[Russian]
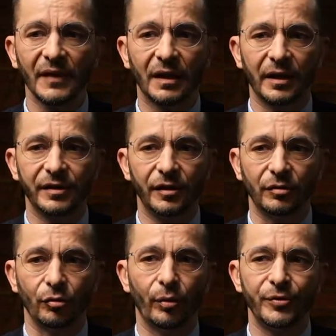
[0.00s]

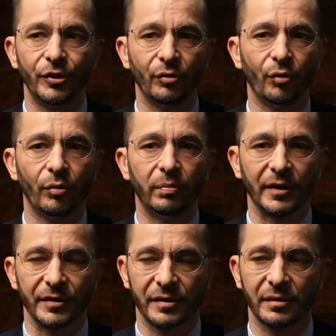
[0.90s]
картину, общий
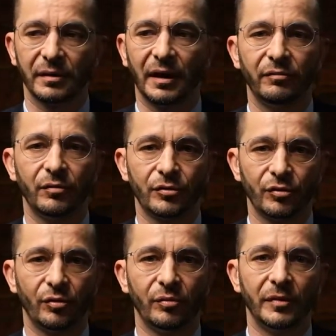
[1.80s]
образ того,
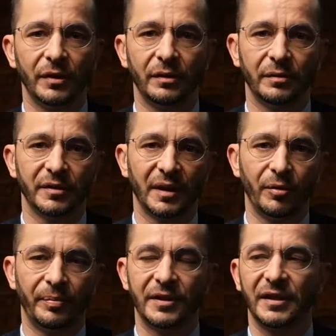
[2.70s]
что мы
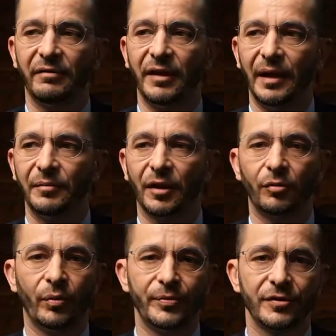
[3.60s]
собой представляем
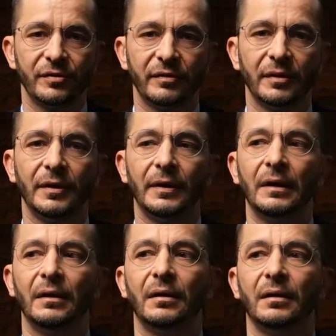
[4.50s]
как общество,
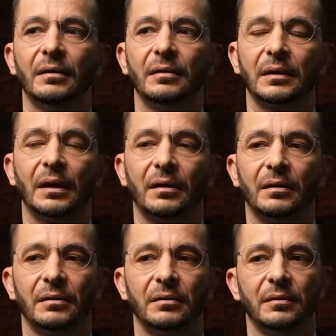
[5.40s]
э,
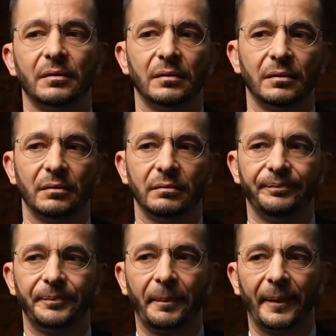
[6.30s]
как э,
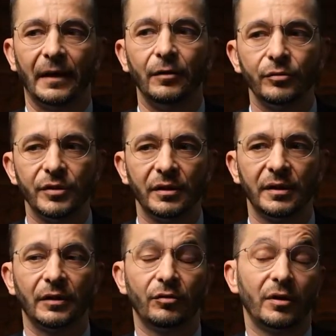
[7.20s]
люди,
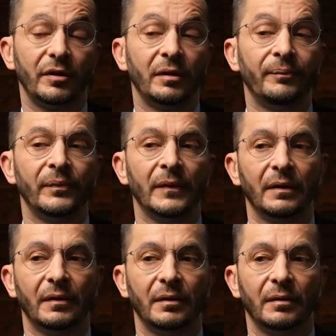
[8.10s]
которые
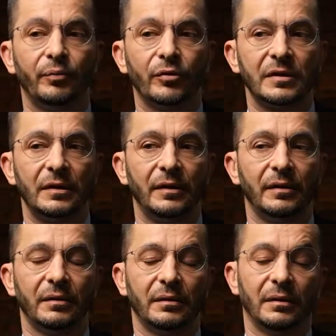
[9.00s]

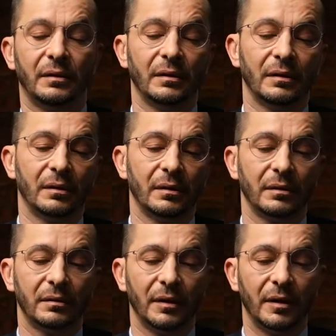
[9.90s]
после
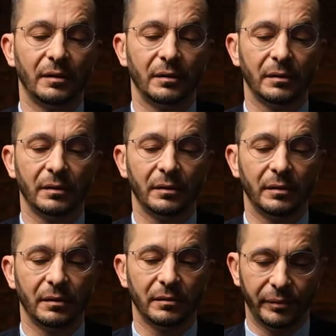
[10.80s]

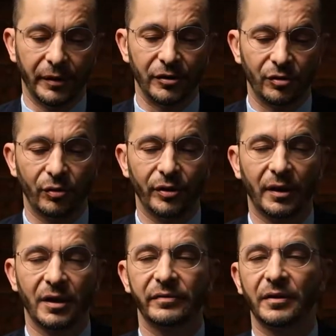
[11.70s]
э, перестройки,
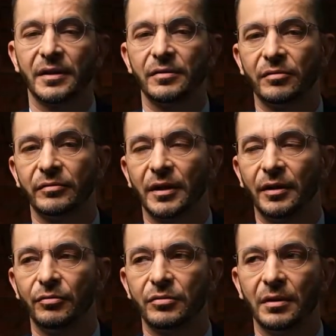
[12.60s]
развала Советского
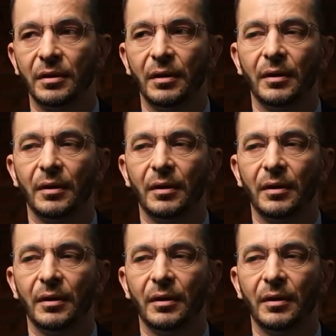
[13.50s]
Союза,